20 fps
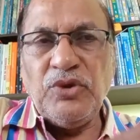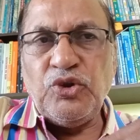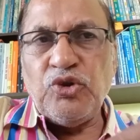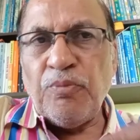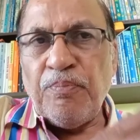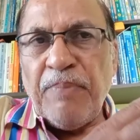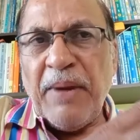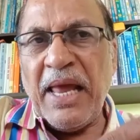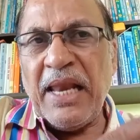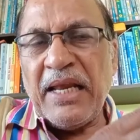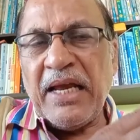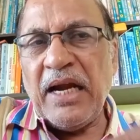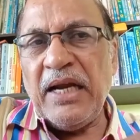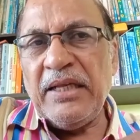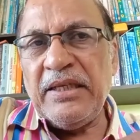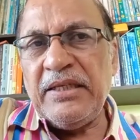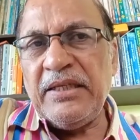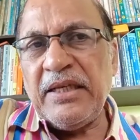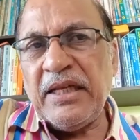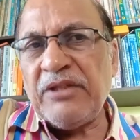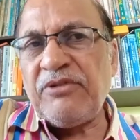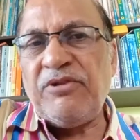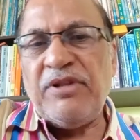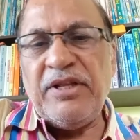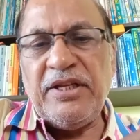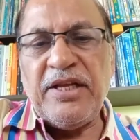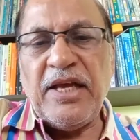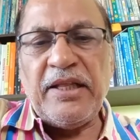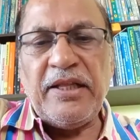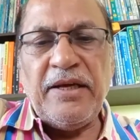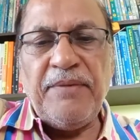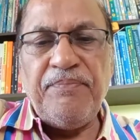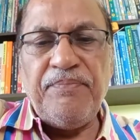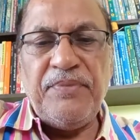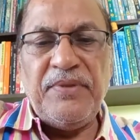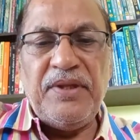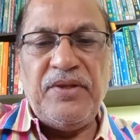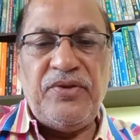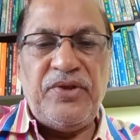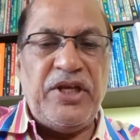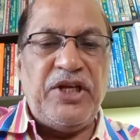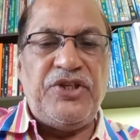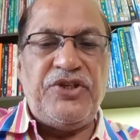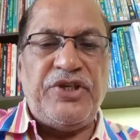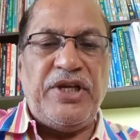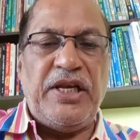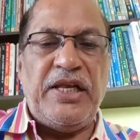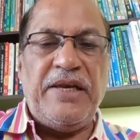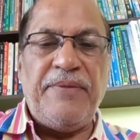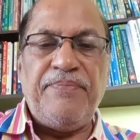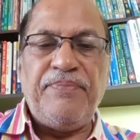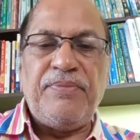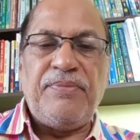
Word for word: जो बैलगाड़ी रथ से ज़्यादा तेज चले